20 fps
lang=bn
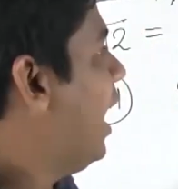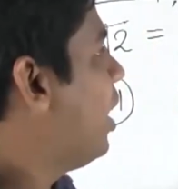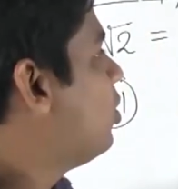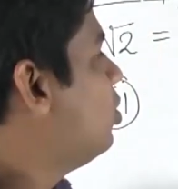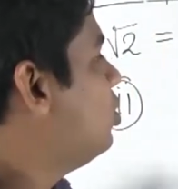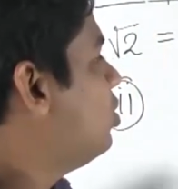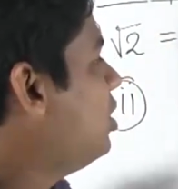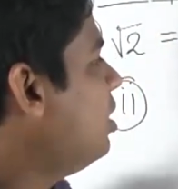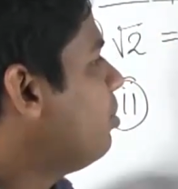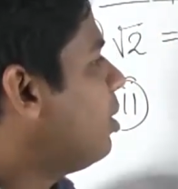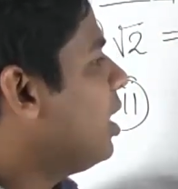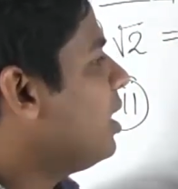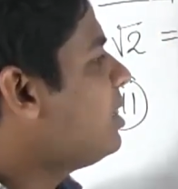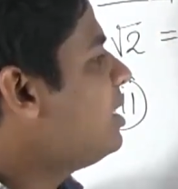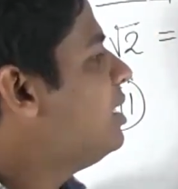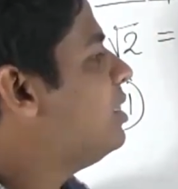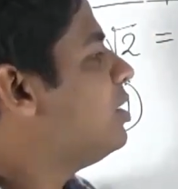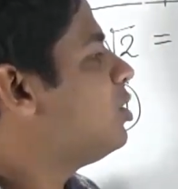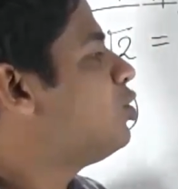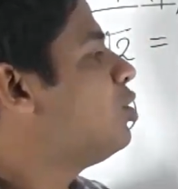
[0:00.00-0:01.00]
এখন যদি বলে
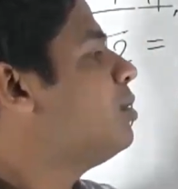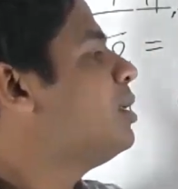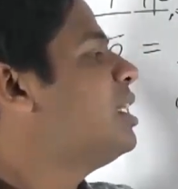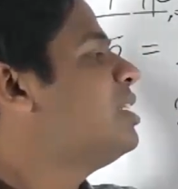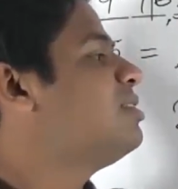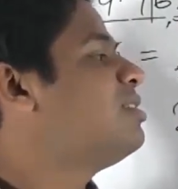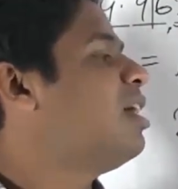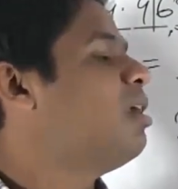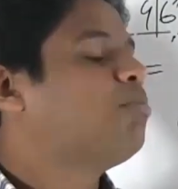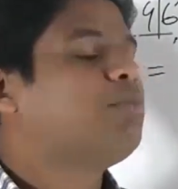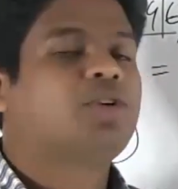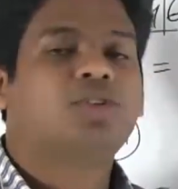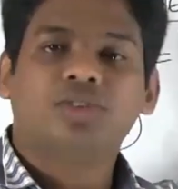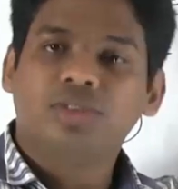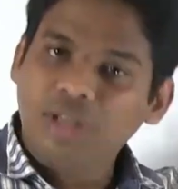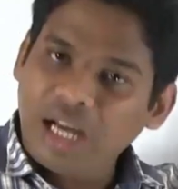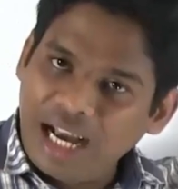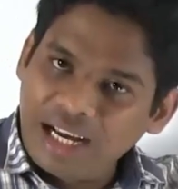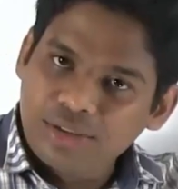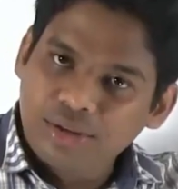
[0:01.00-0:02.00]
তিন দশমিক স্থান
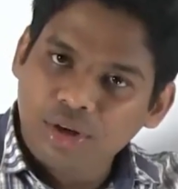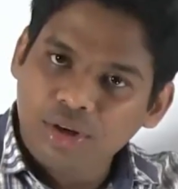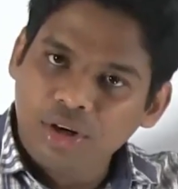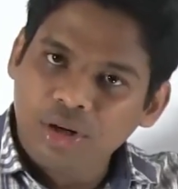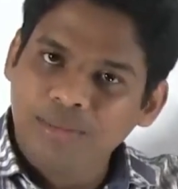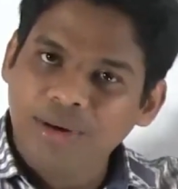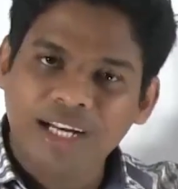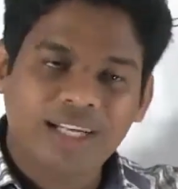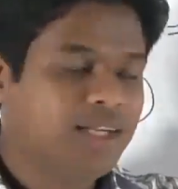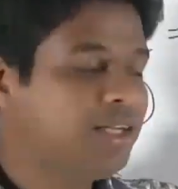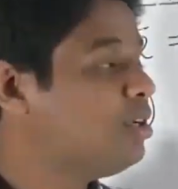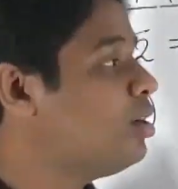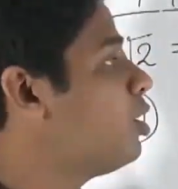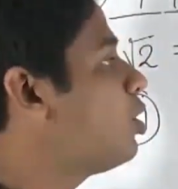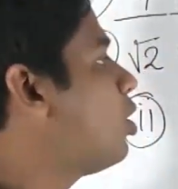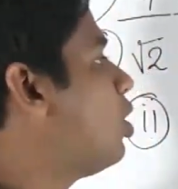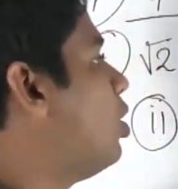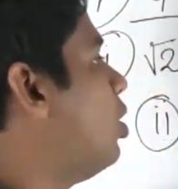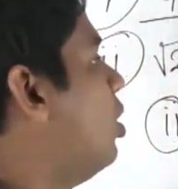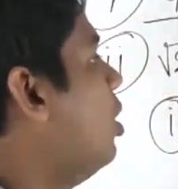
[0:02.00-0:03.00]
পর্যন্ত আসন্ন মান
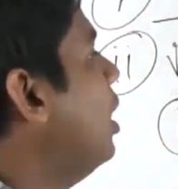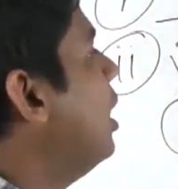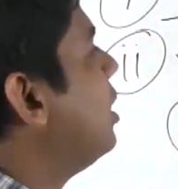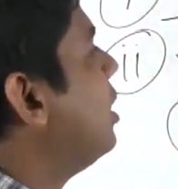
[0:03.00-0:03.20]
নির্ণয় করো